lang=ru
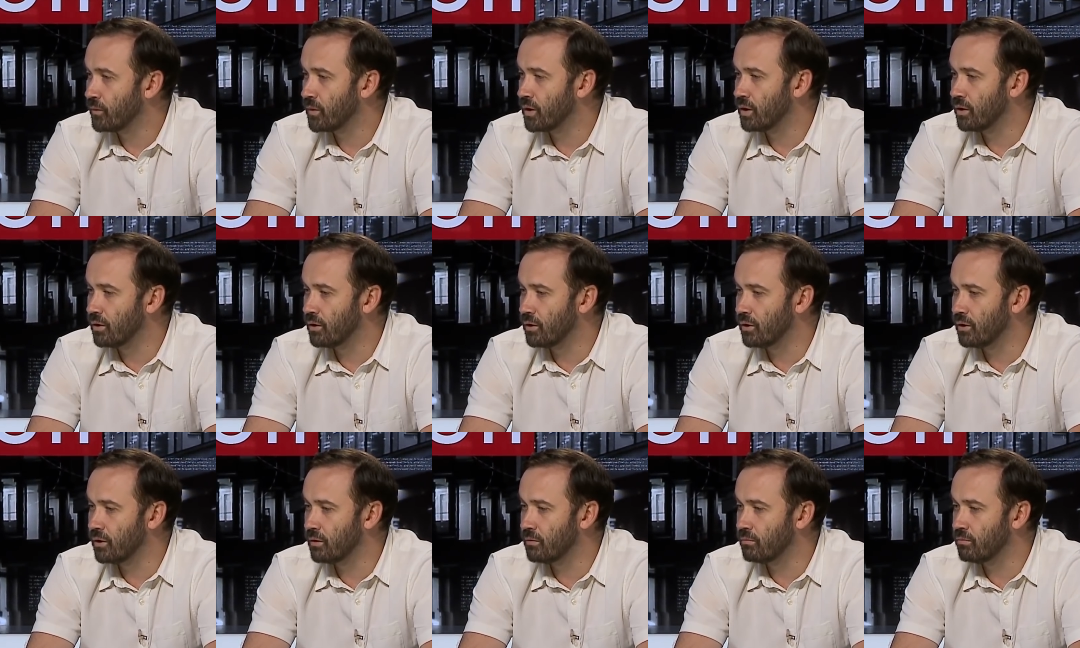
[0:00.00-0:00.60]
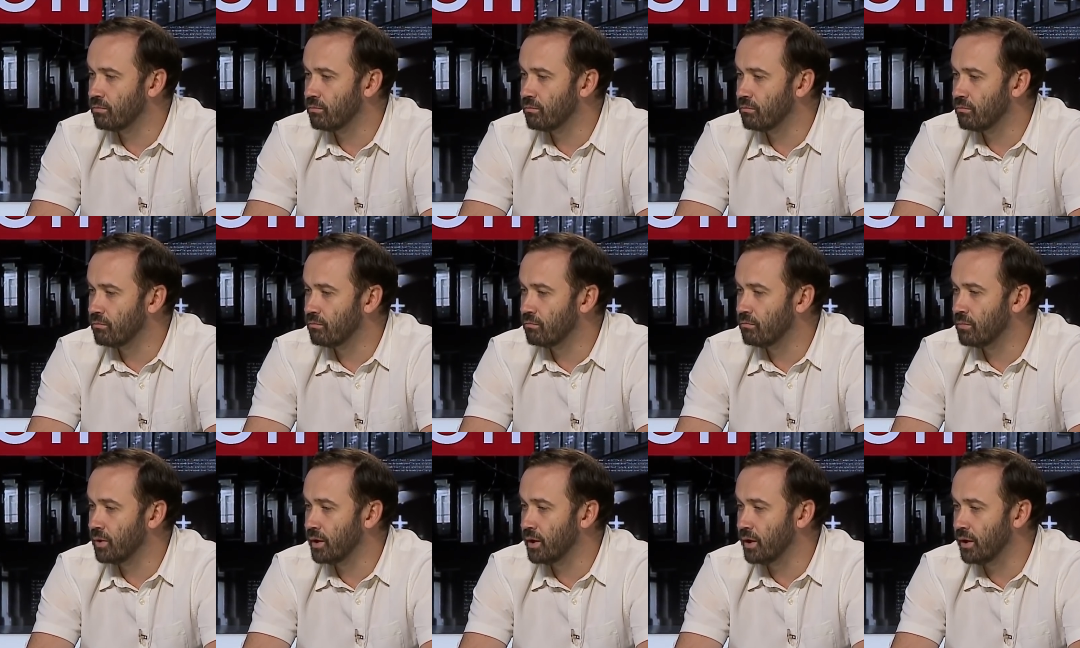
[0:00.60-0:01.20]
Э,
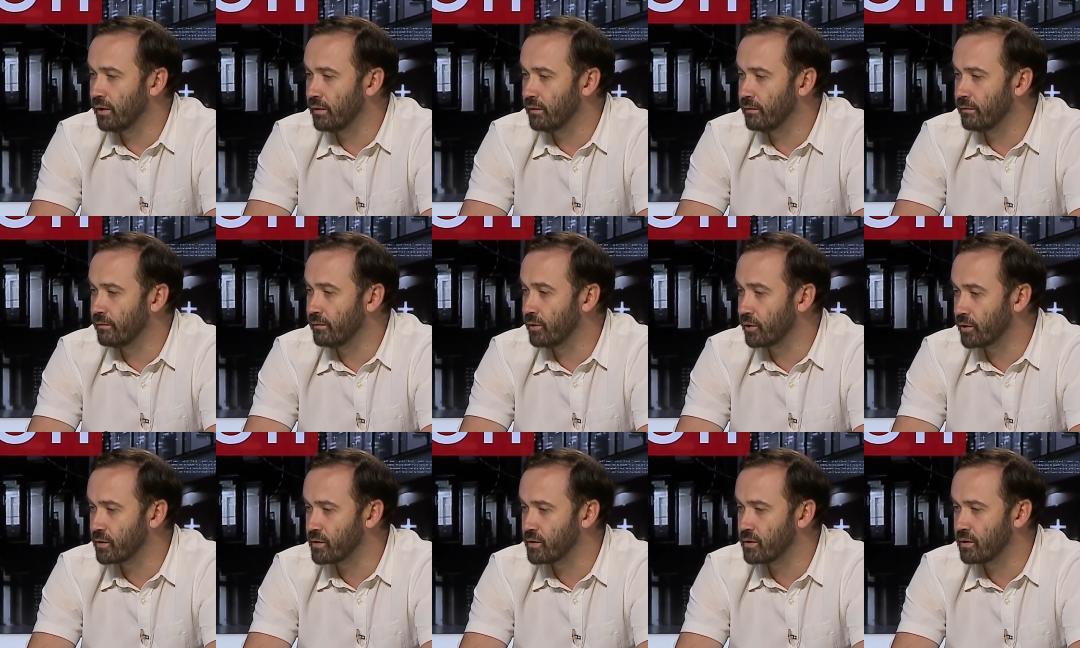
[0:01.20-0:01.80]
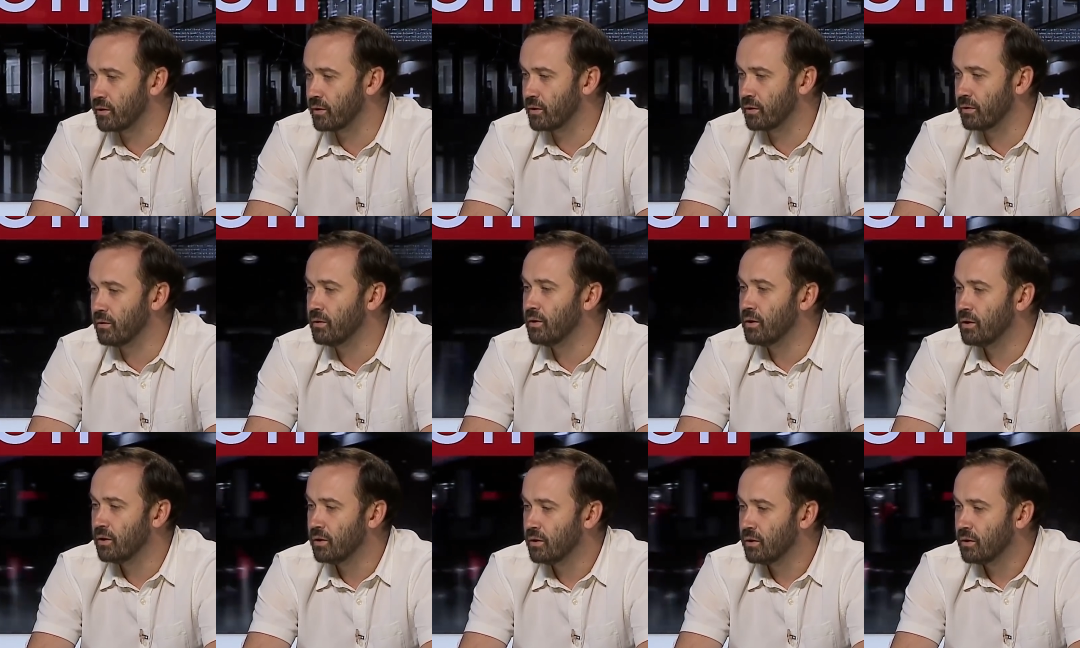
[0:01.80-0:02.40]
моя
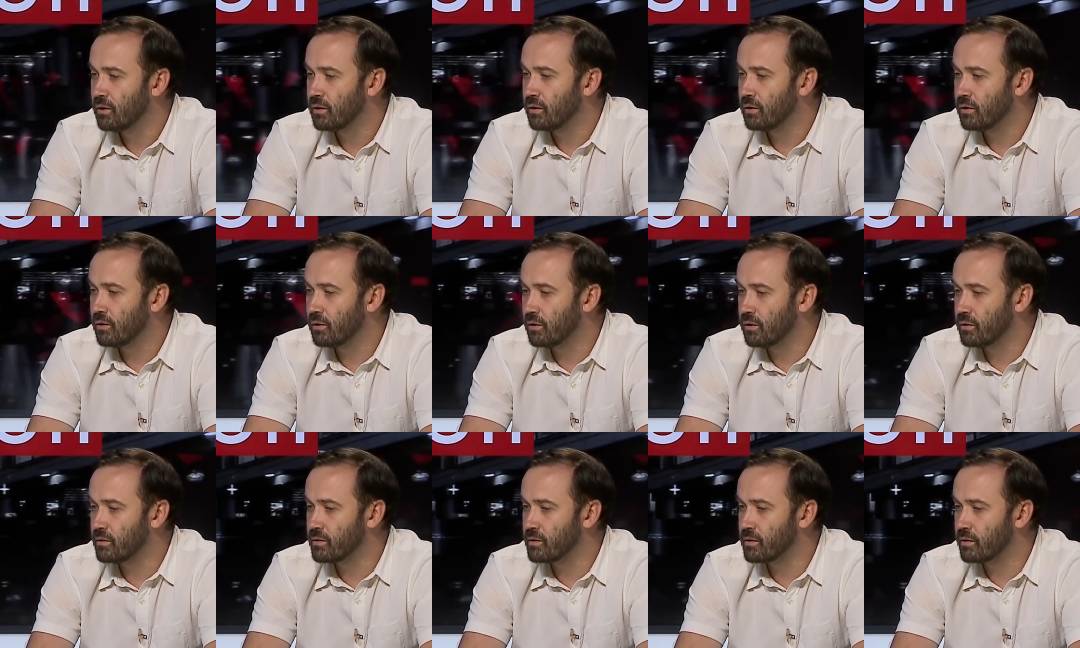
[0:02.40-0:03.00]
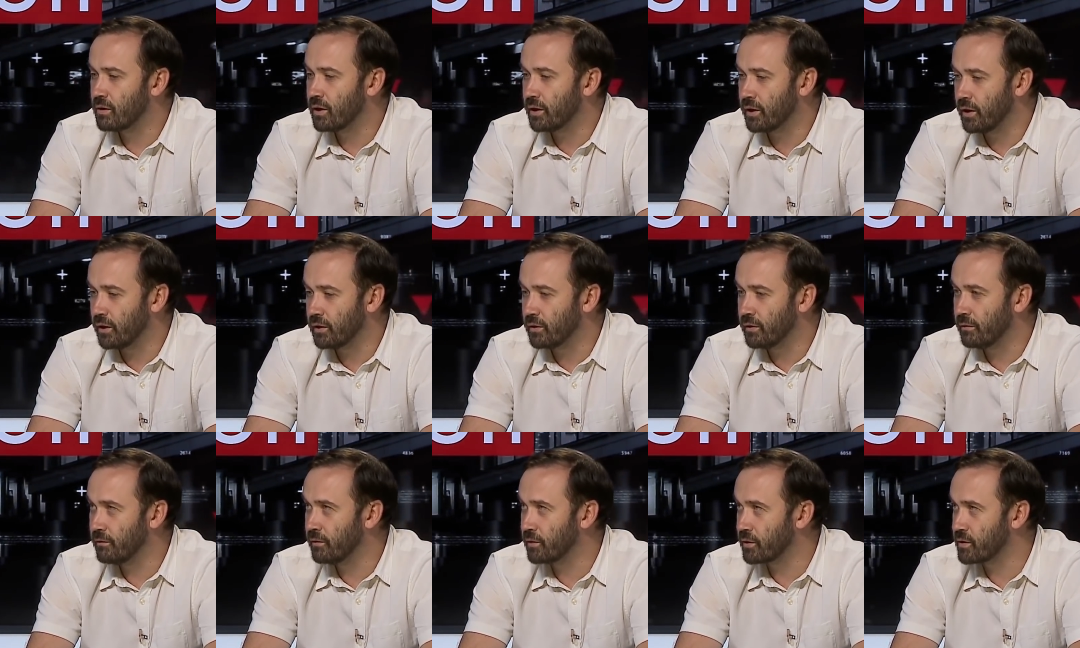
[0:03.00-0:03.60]
версия, э,
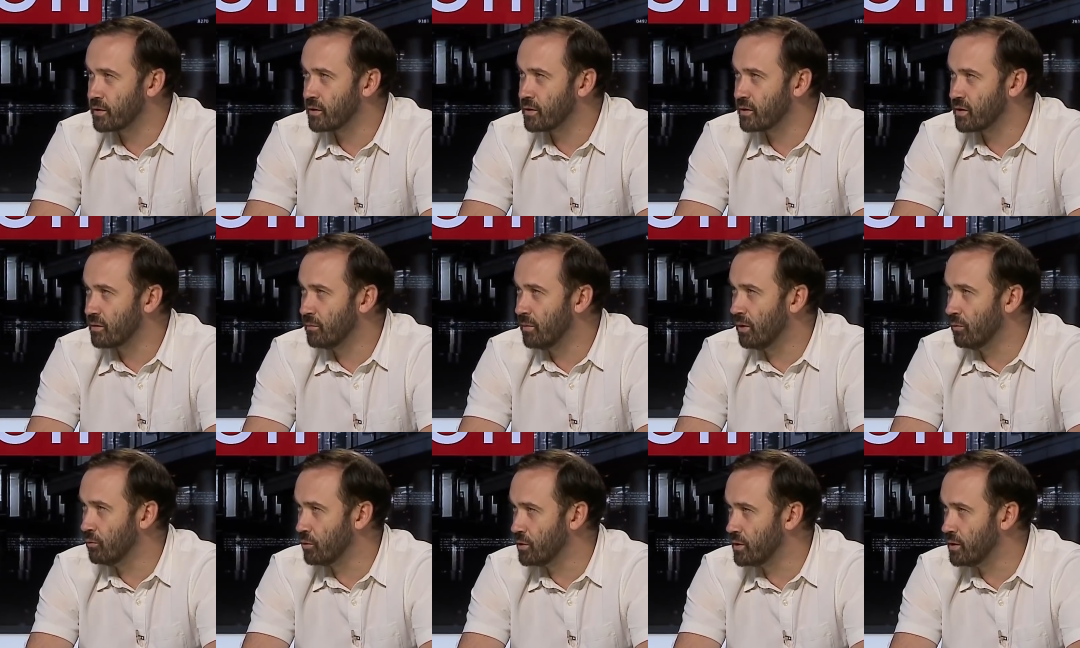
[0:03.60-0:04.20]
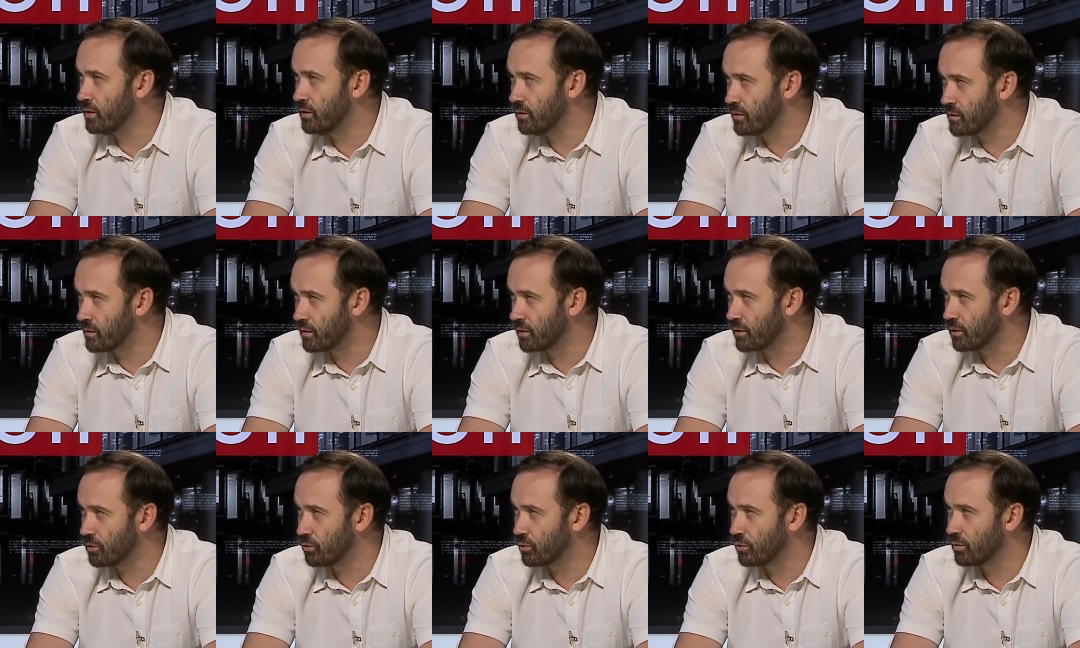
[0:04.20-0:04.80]
скорее, это версия самого
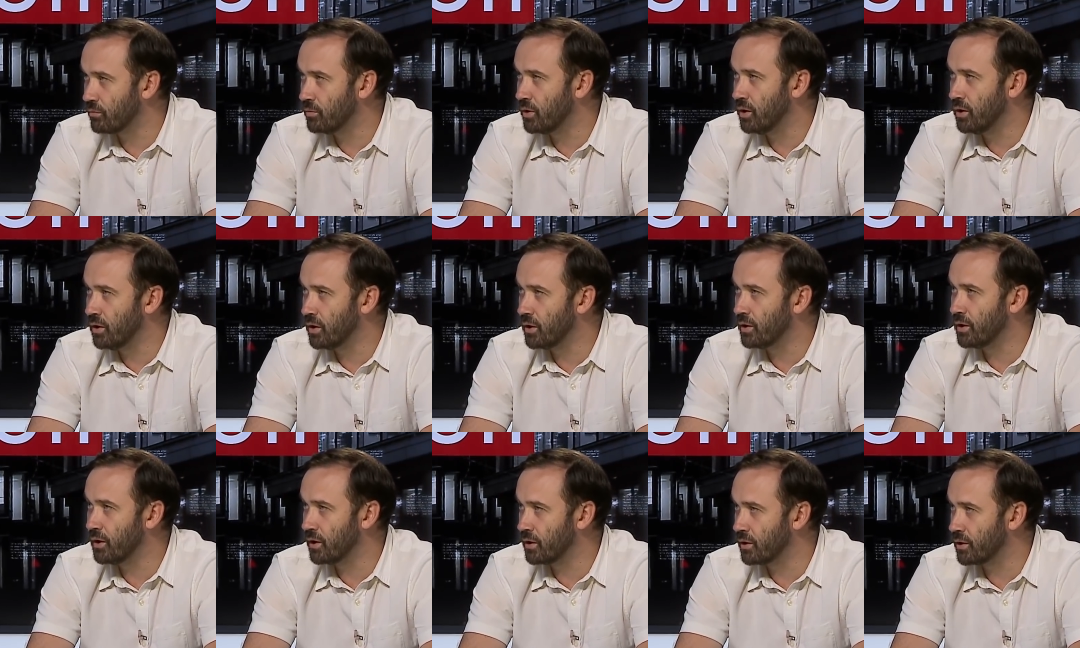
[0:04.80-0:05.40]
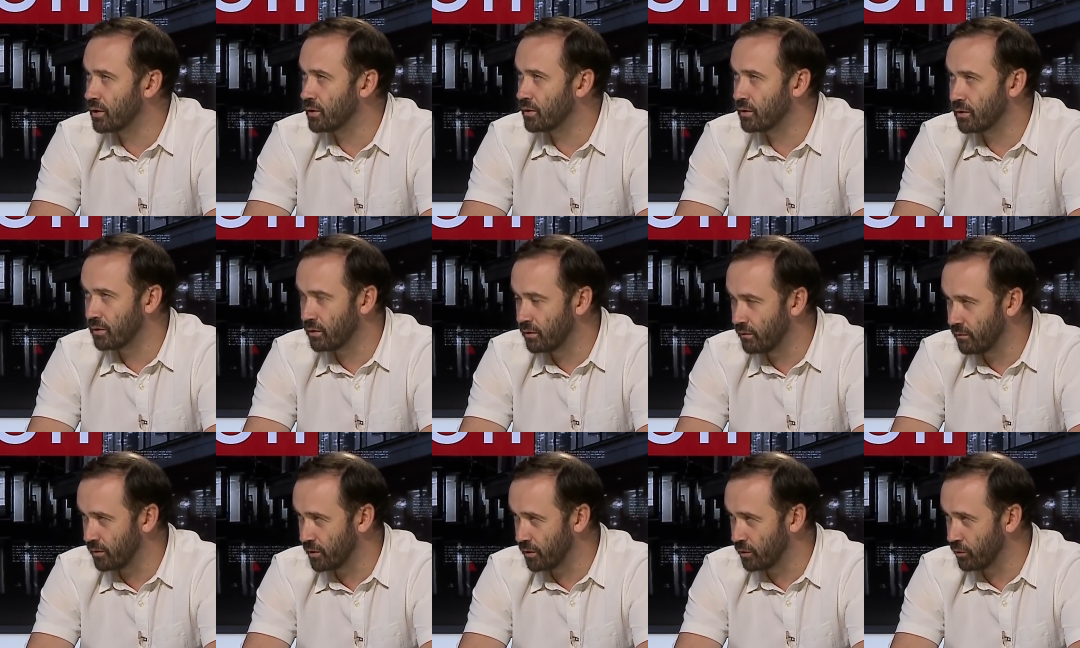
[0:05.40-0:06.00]
Дениса, который мне
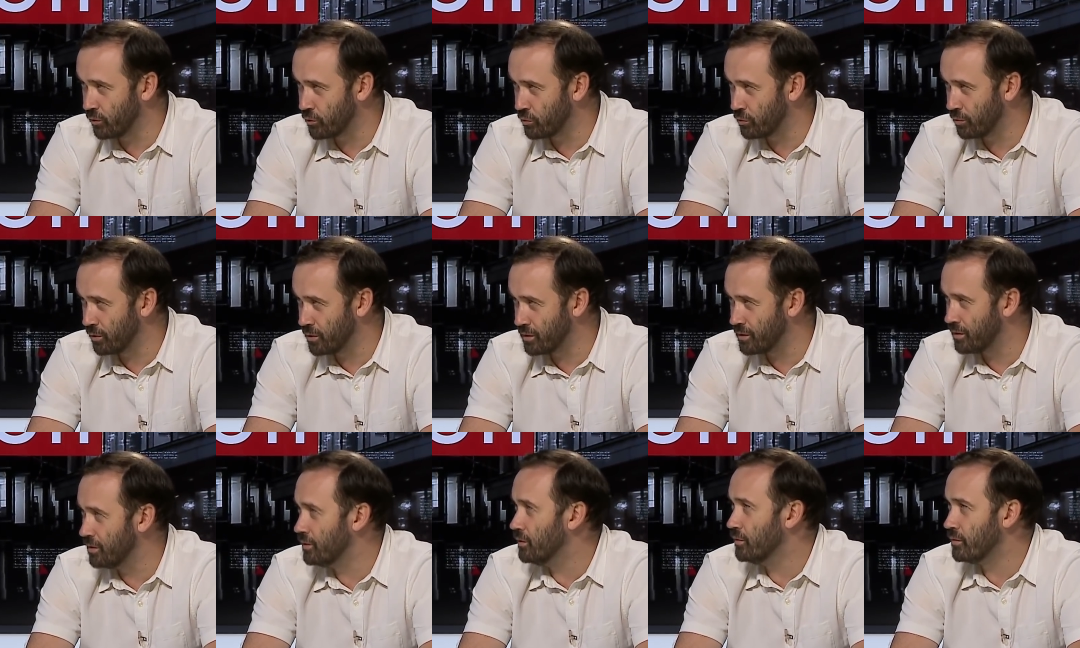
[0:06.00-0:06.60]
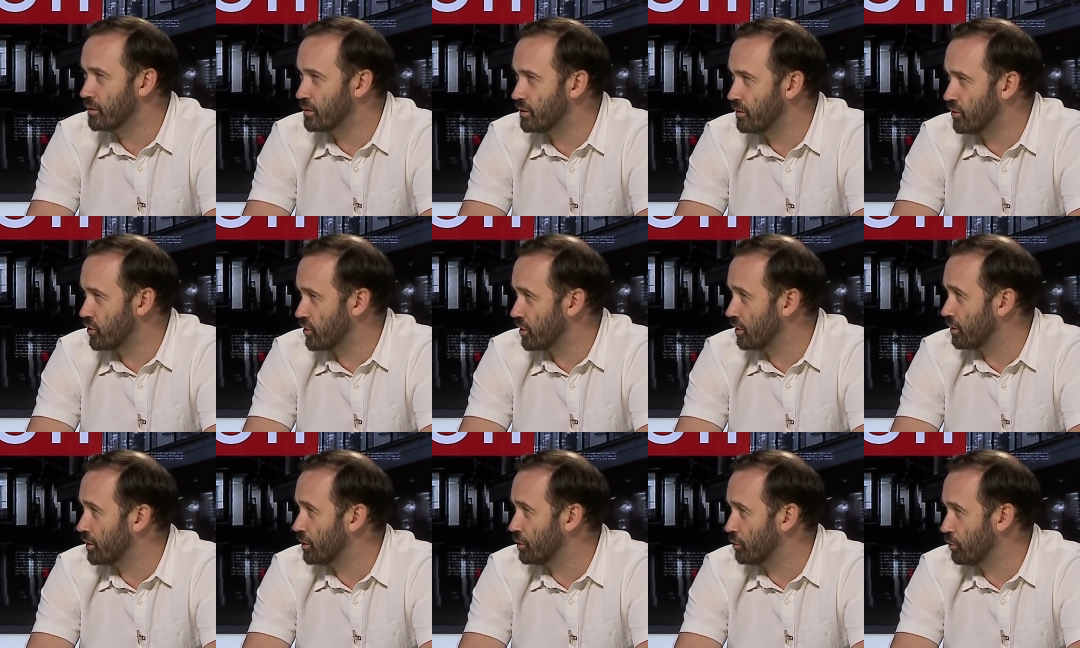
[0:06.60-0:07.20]
неоднократно говорил, что есть единственный
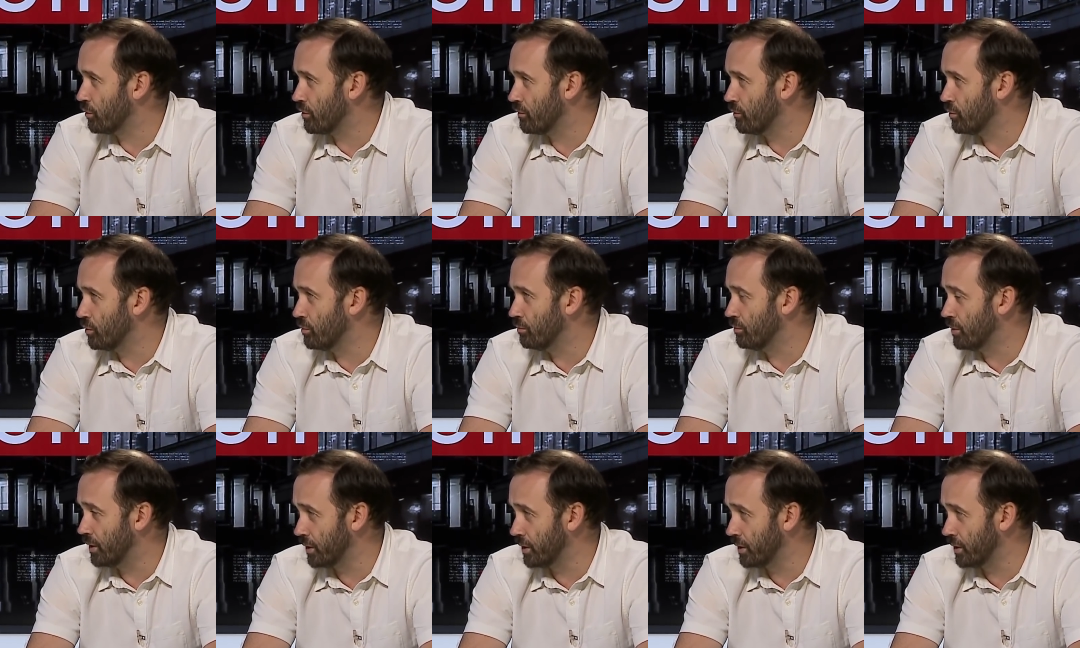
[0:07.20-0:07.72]
человек, которого он